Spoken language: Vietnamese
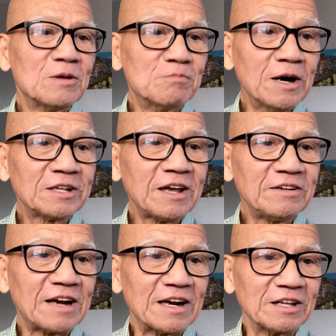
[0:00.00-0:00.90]
mới thấy
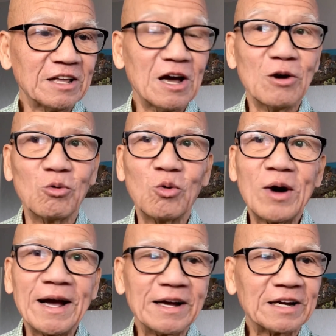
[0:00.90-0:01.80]
rằng nhờ
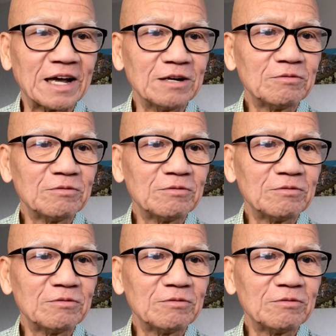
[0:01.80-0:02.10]
hoàn cảnh